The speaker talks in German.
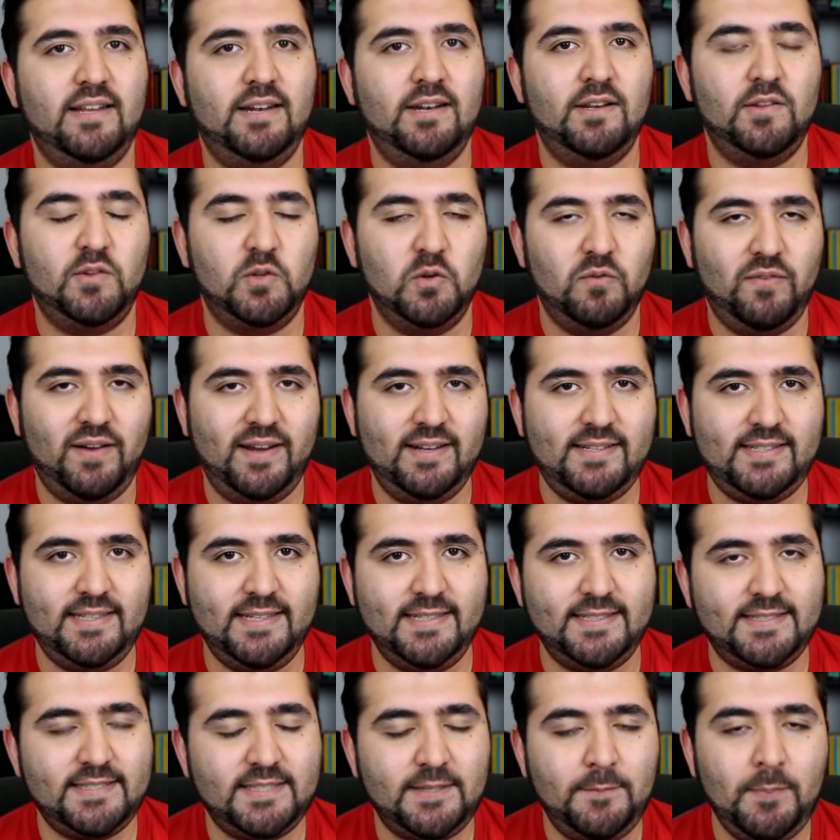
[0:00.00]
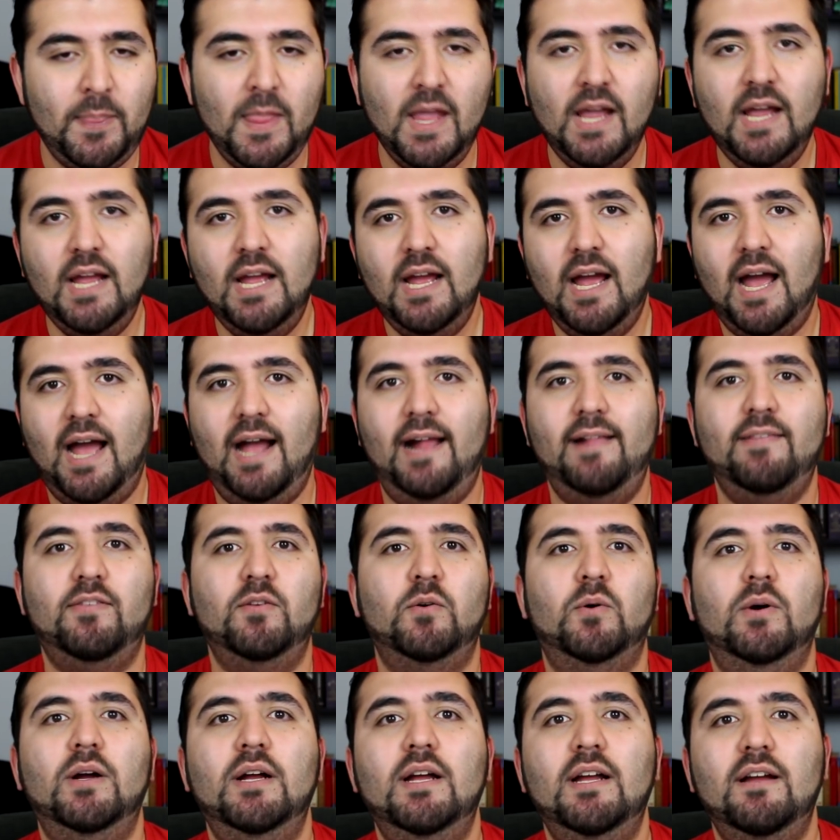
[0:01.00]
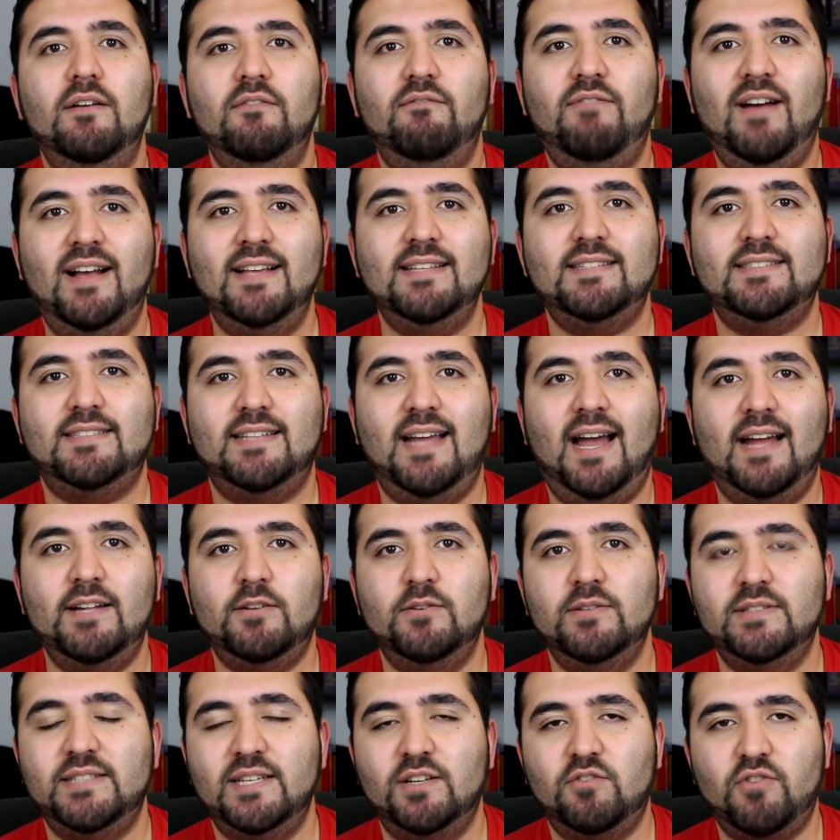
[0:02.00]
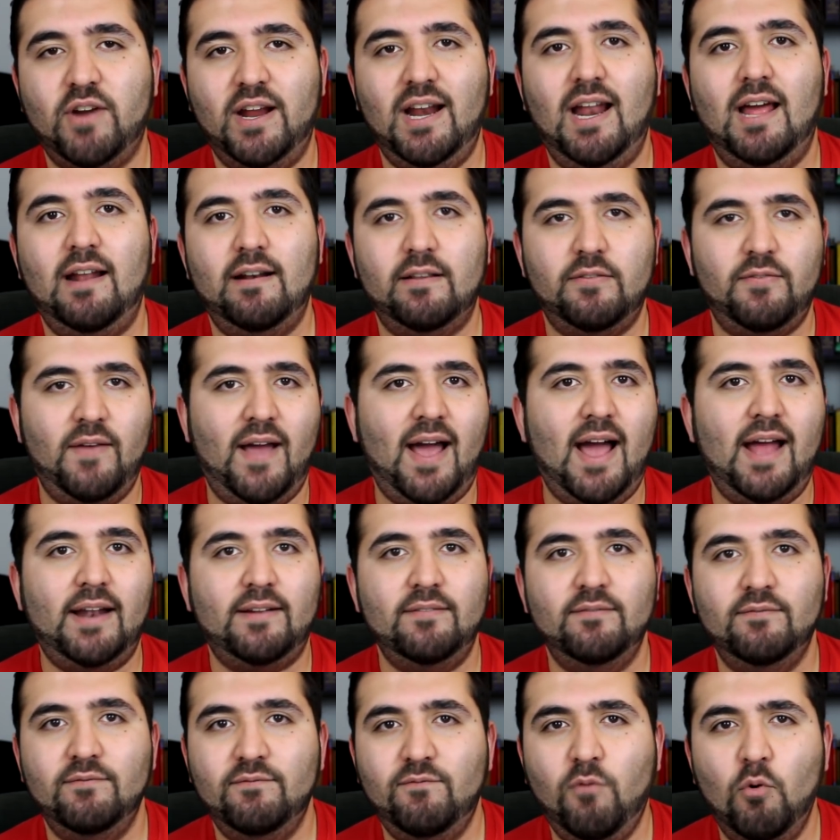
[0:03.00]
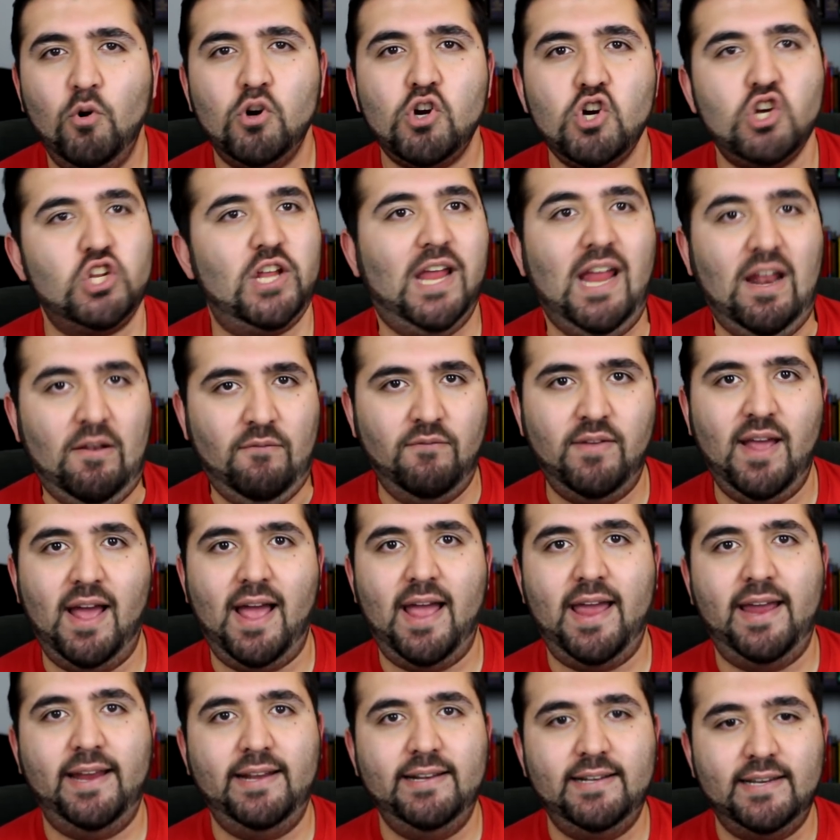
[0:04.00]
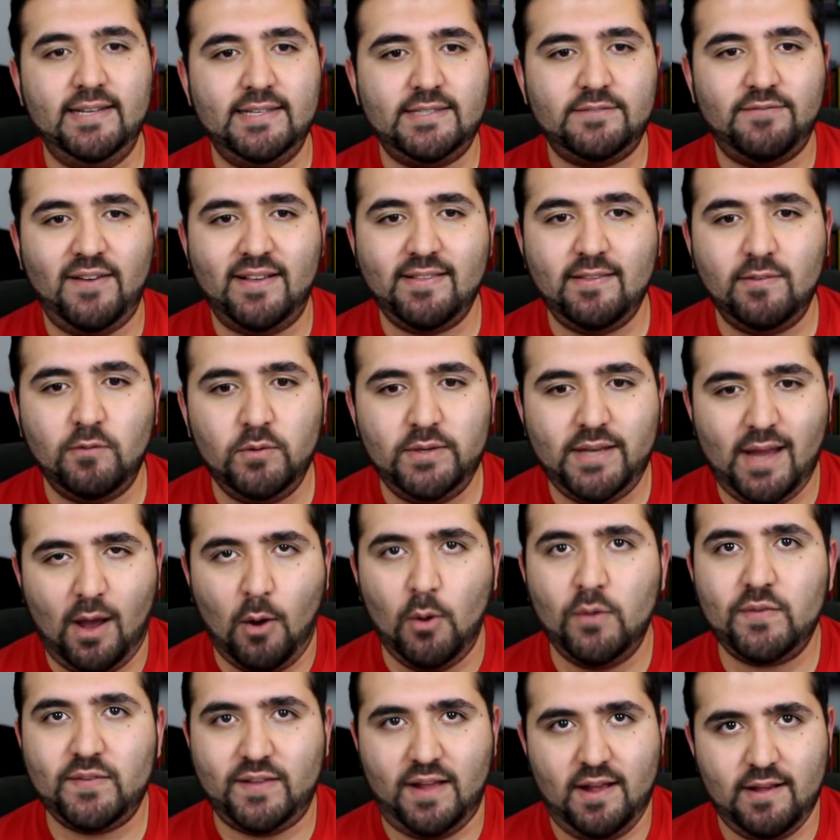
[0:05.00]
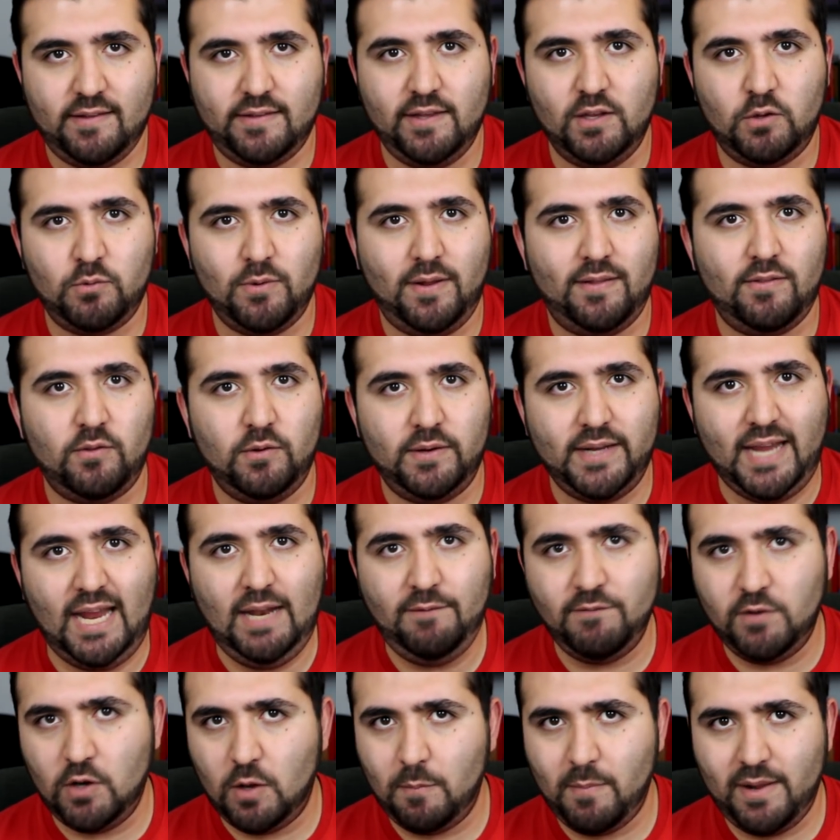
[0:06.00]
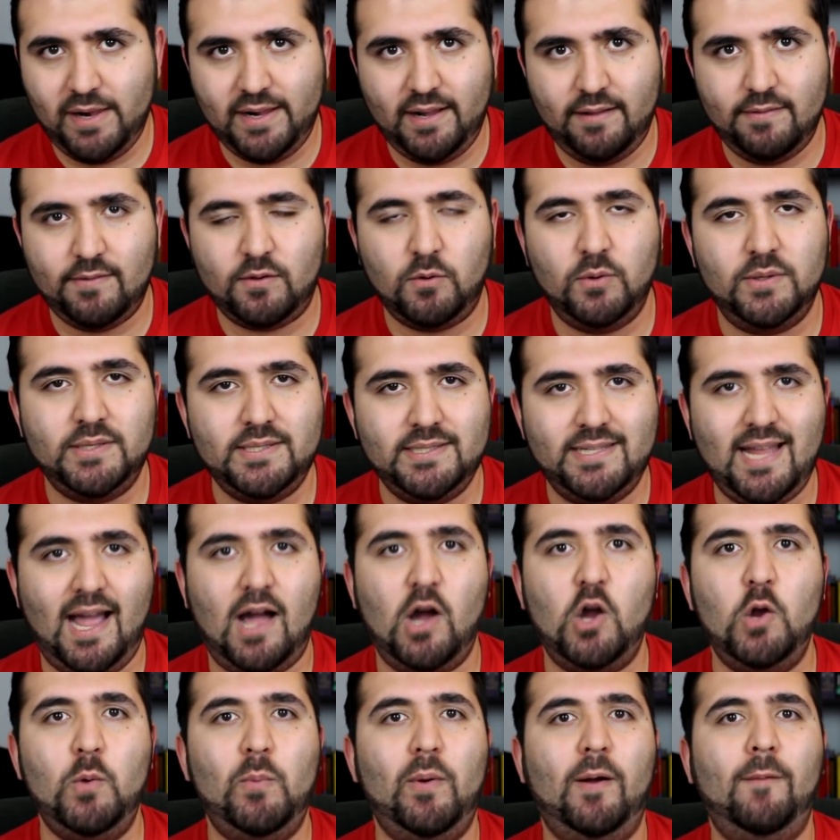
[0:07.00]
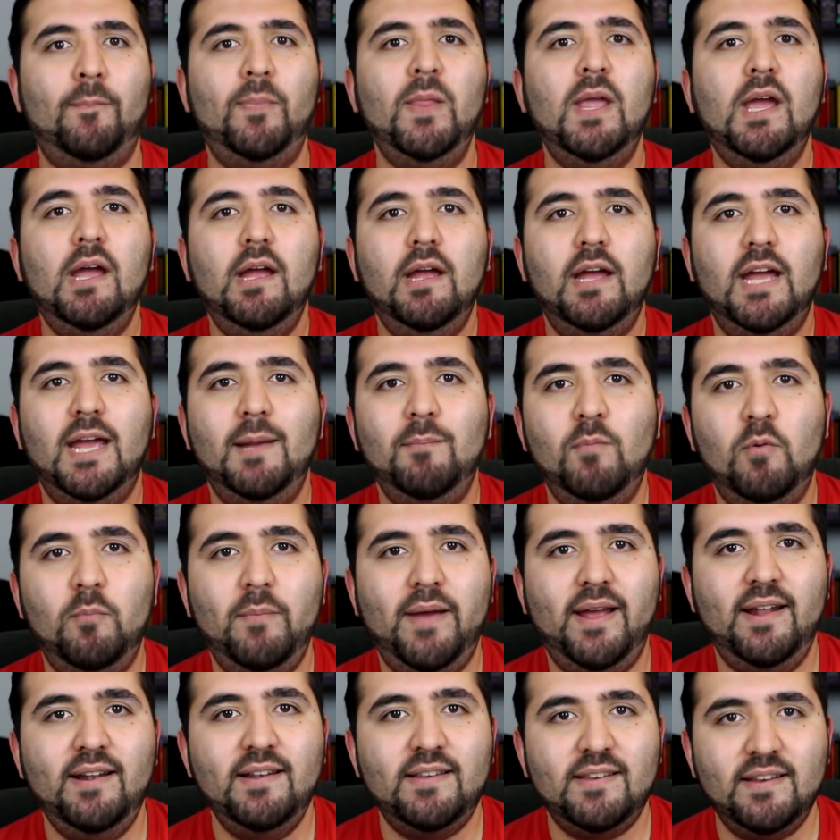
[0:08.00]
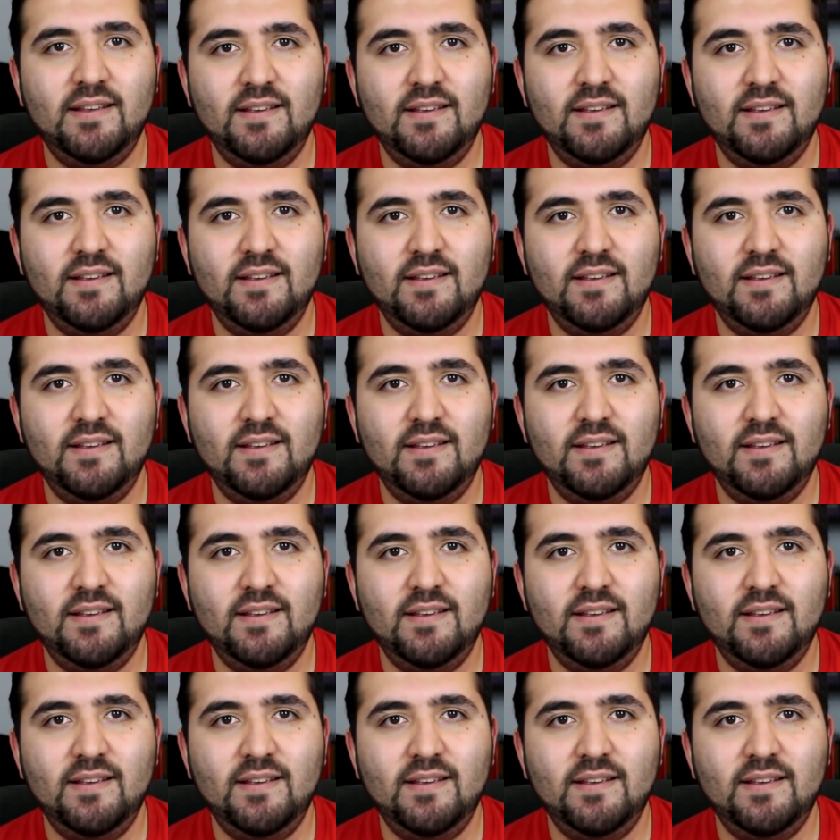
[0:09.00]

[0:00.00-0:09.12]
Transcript: denn soweit ist. Also, was hat uns der Trailer alles verraten? Wo stehen wir eigentlich? Was ist so die Ausgangssituation? Reden wir nochmal ganz kurz darüber. Im Moment